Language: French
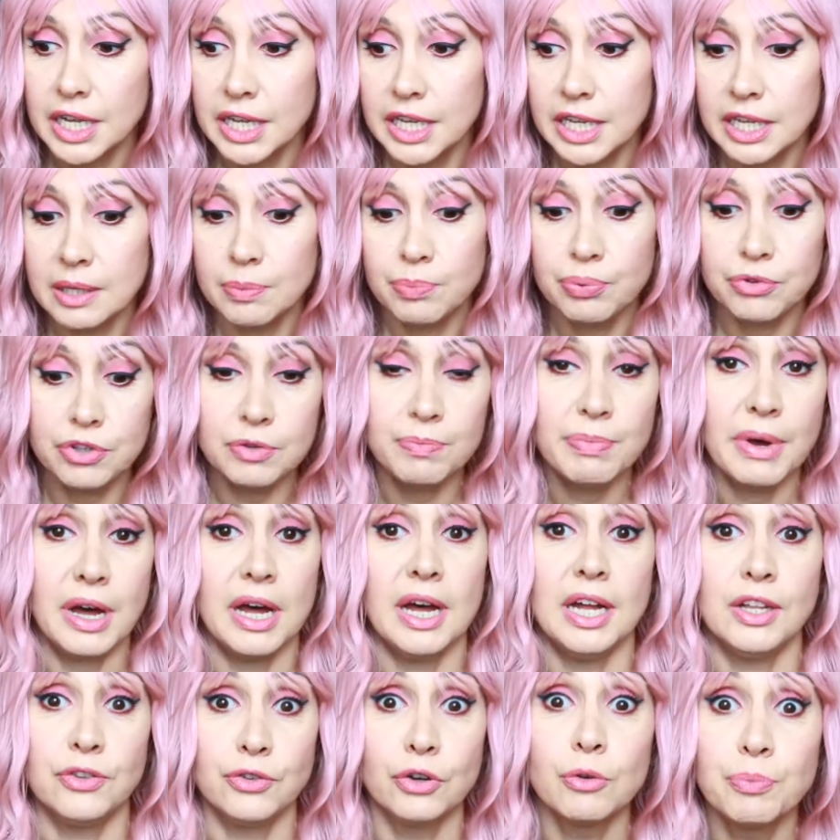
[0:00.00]
Et puis
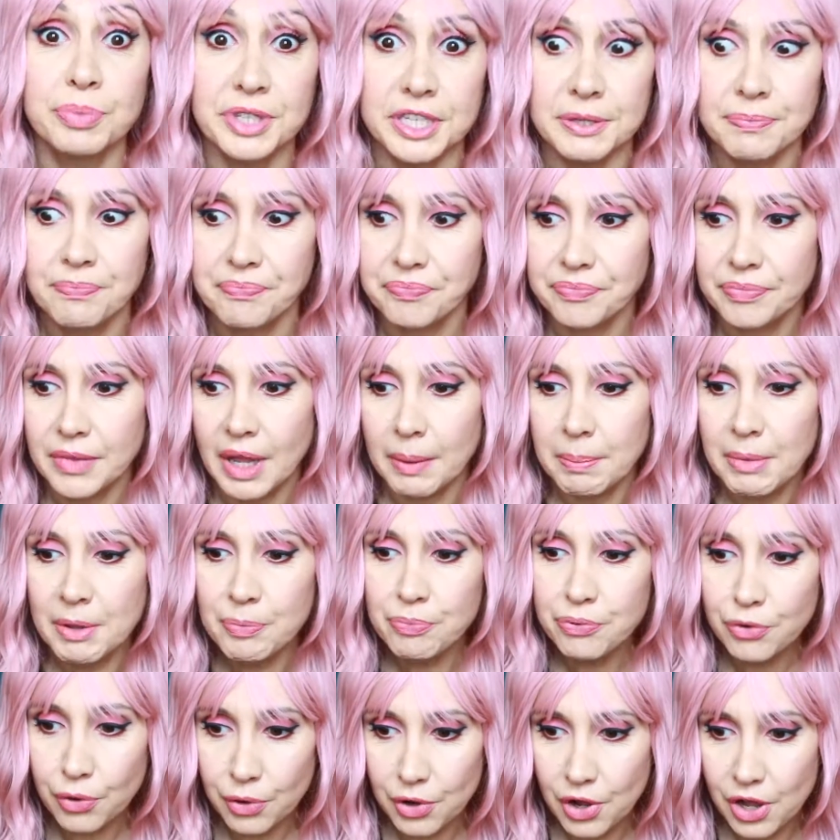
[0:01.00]
bah tant pis. Mais
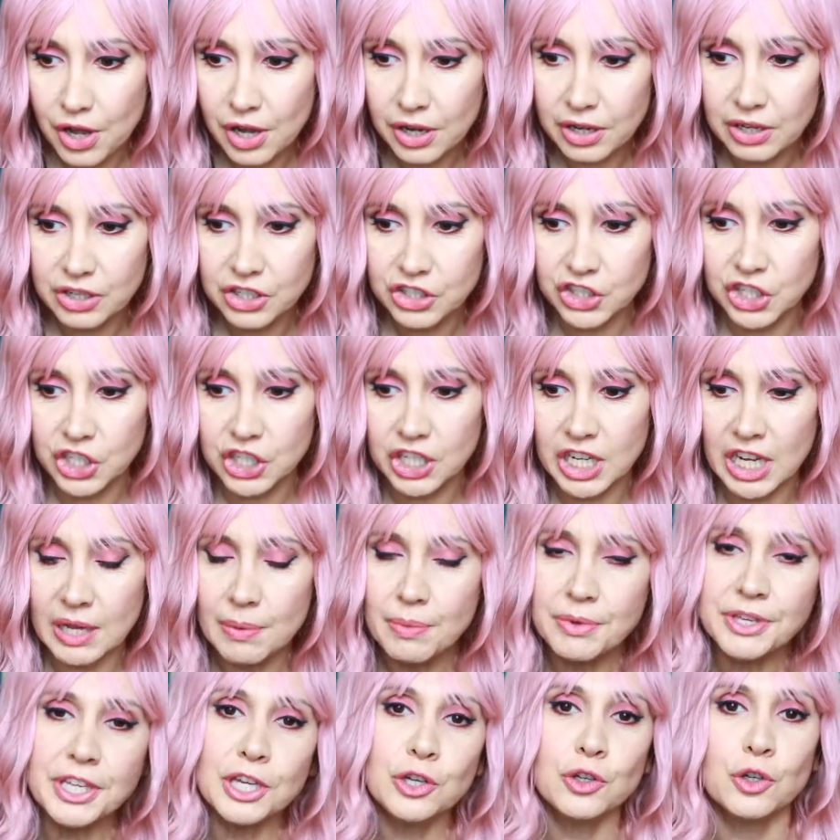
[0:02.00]
pour l'heure, j'ai quand
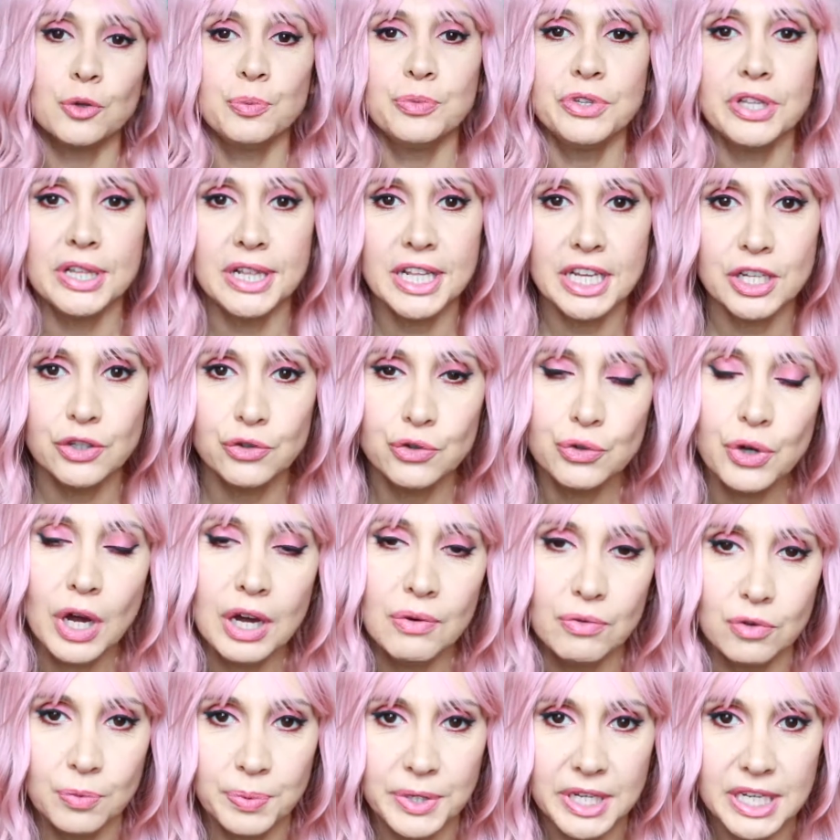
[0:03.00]
même quelques petites lectures
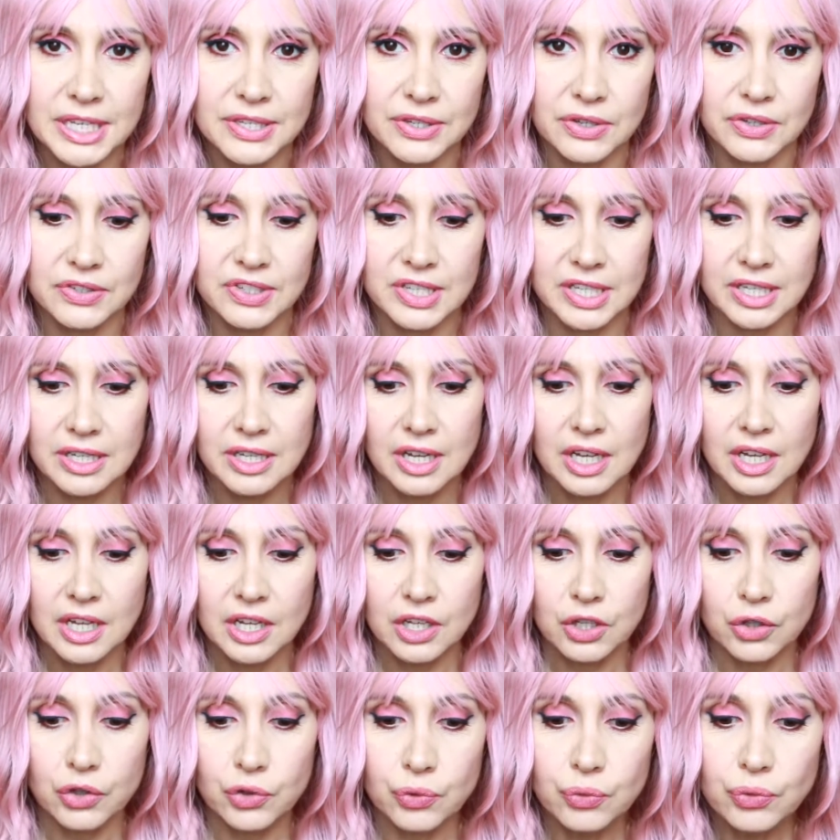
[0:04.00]
à vous présenter.
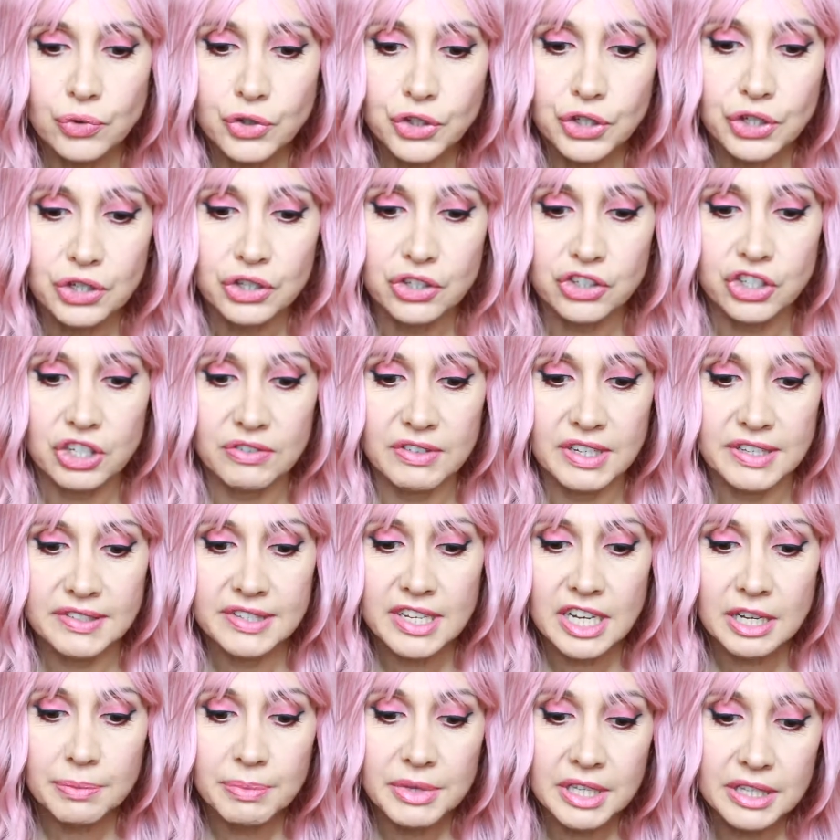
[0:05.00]
Donc j'avais
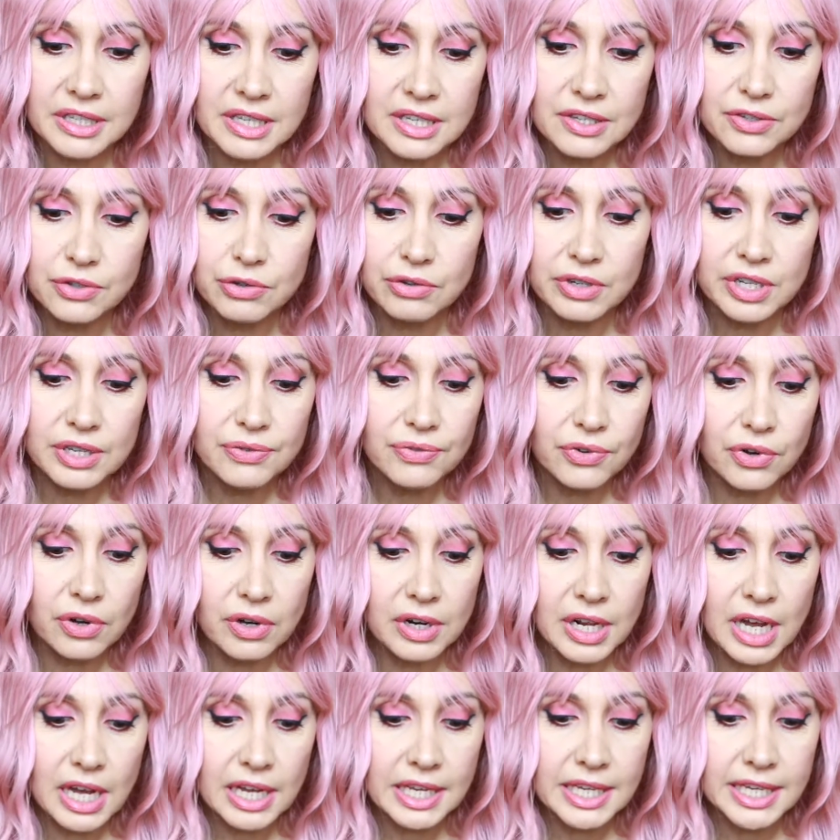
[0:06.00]
terminé ce
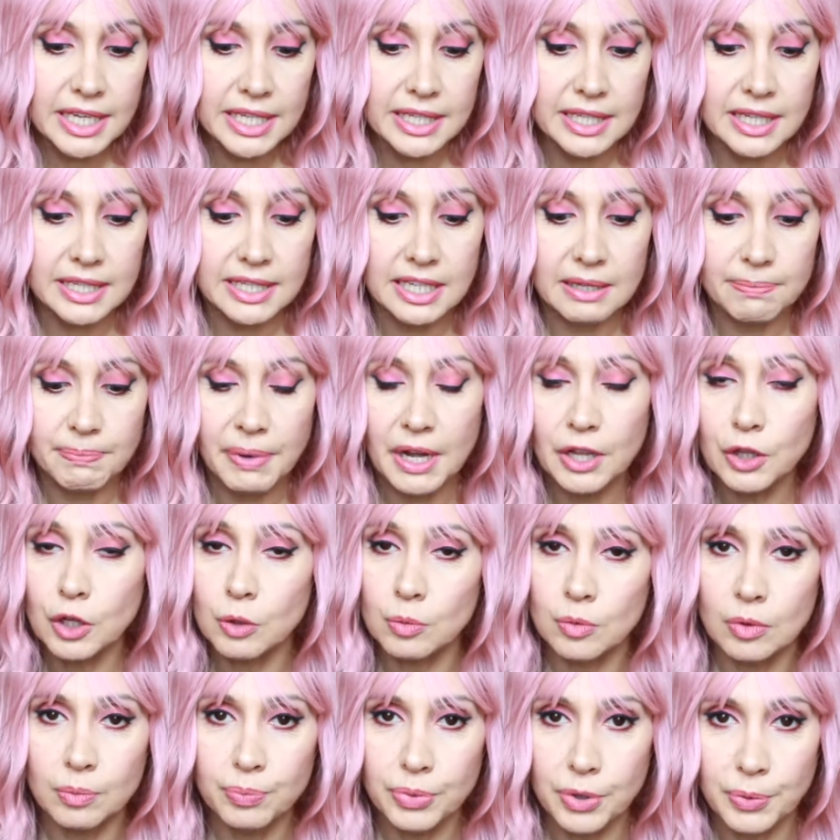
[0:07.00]
livre-là, qui n'était pas
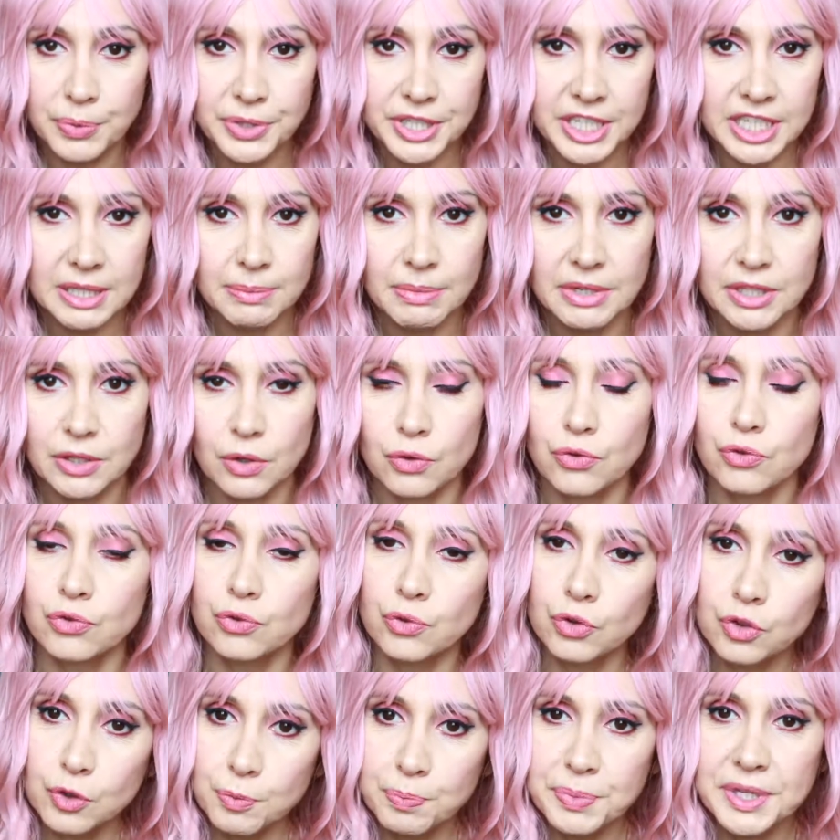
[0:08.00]
dans mon pumpkin, mais dans
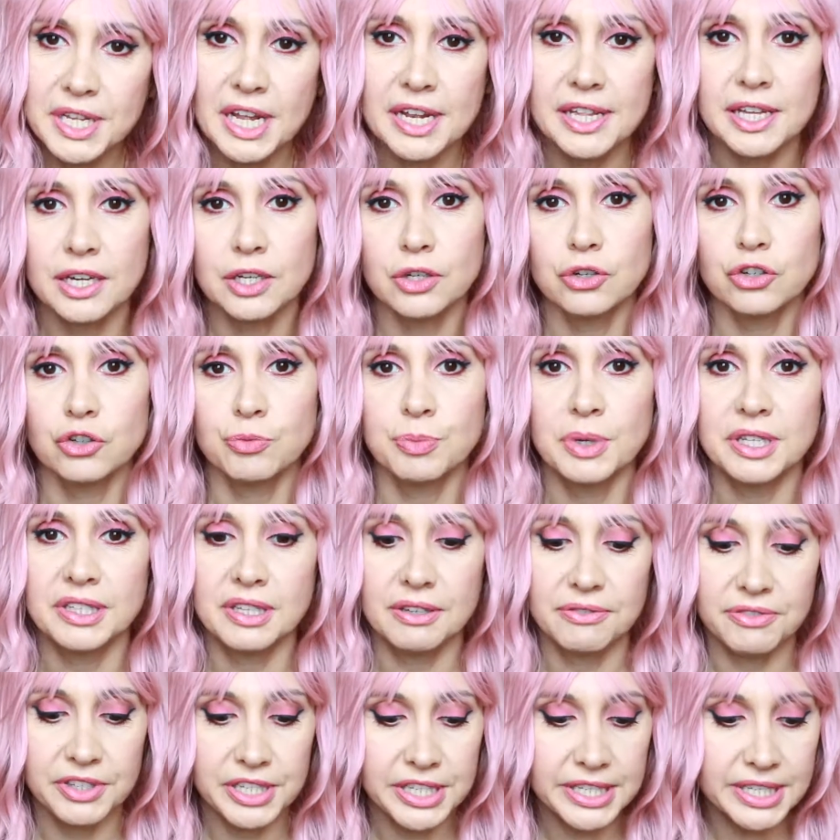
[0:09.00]
une autre pile que je
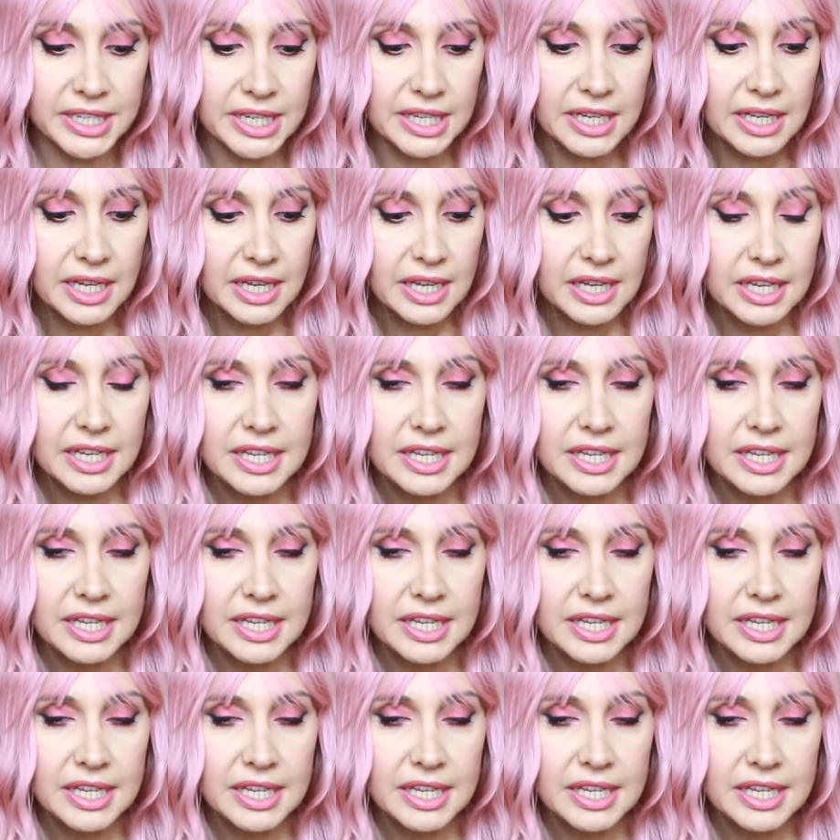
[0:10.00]
m'étais fixée.